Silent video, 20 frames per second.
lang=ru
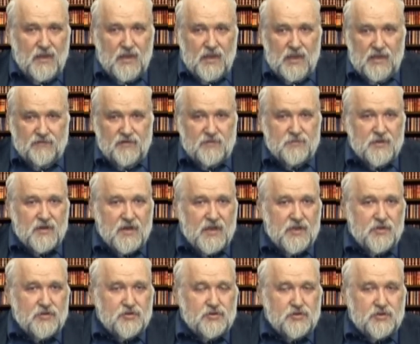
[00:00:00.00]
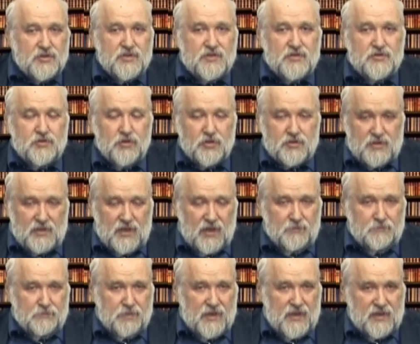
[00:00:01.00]
и выбирают тот
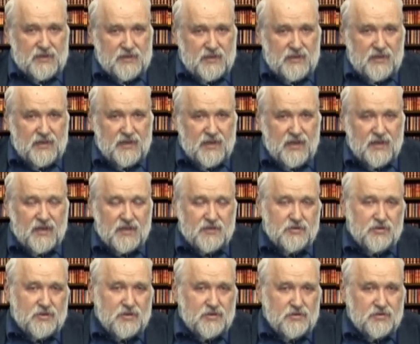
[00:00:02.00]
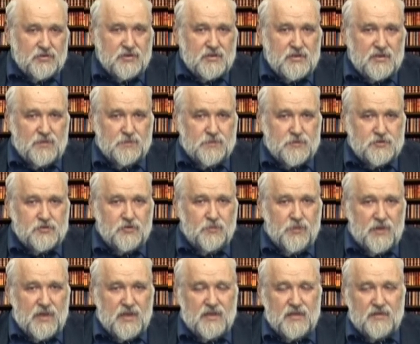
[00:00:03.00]
комплект ЕГЭ, который нужен для
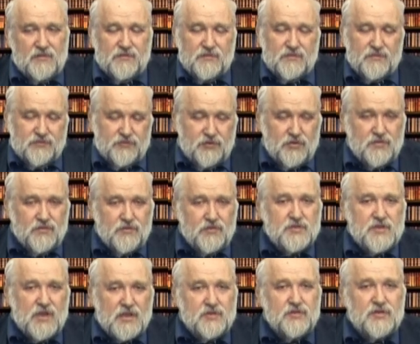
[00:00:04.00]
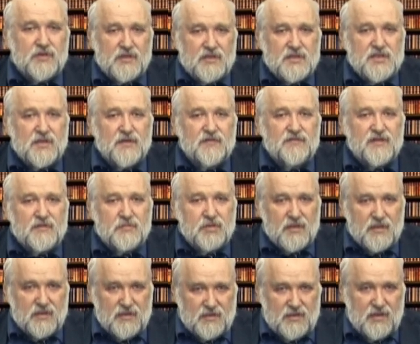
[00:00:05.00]
поступления в тот вуз, который они себе
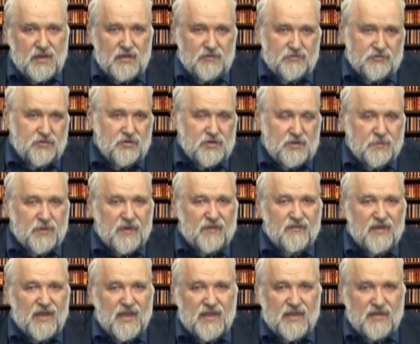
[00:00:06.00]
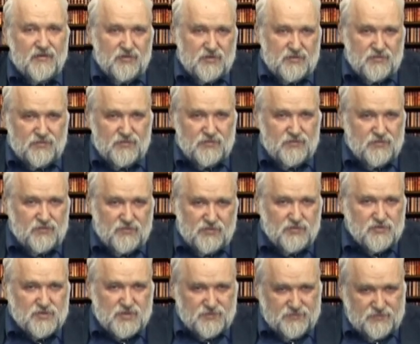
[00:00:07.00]
выбрали, да, или в то направление вот
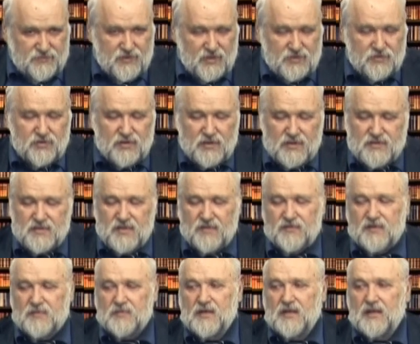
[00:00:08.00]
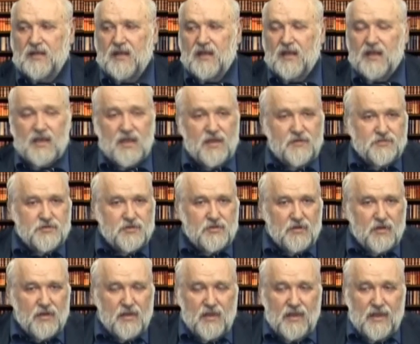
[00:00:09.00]
вузов, которые они себе выбрали. И
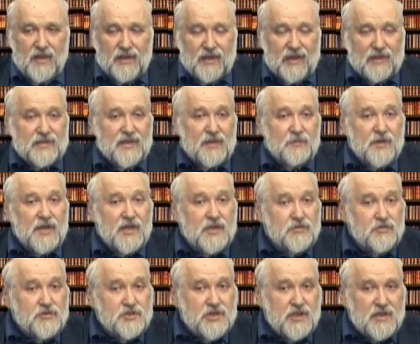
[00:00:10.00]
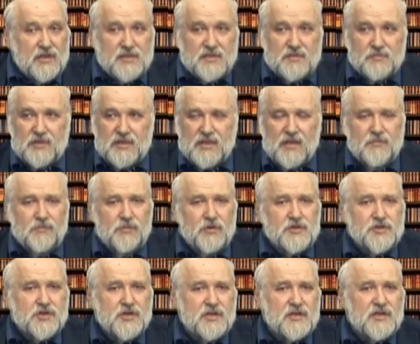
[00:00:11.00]
все. Когда мы это учились, мы там
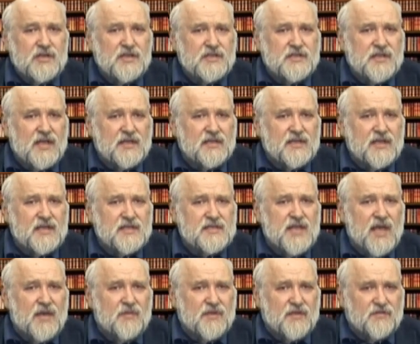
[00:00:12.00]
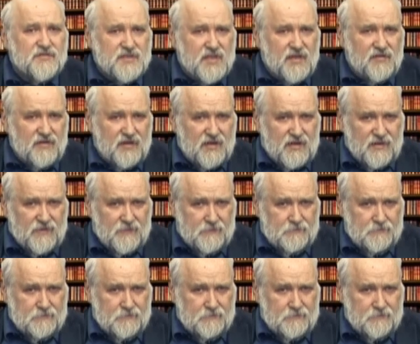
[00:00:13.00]
больше десятка экзаменов сдавали.